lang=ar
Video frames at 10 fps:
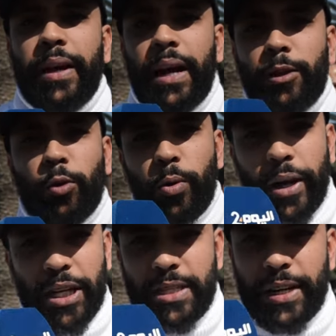قال
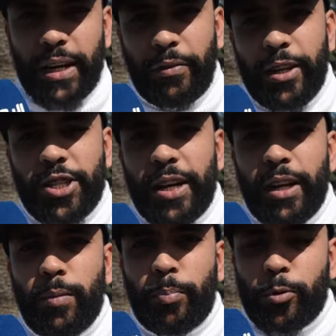مطونكاجا نسرع في الانشاء
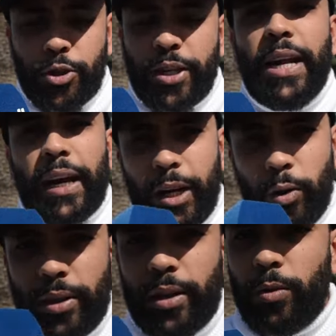ديال البروجي ديالي
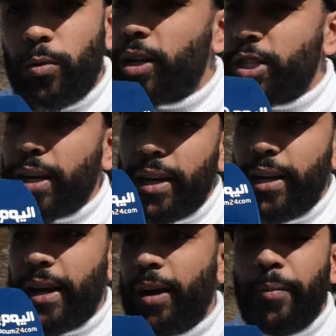خلاوه حتى طونكاجا
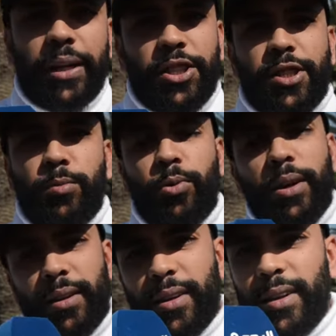قال لا راه ما غاديش
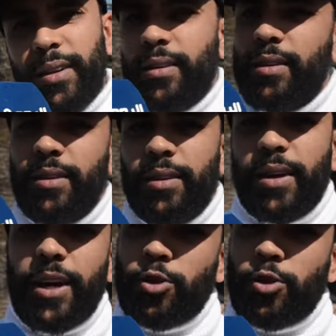تمول راه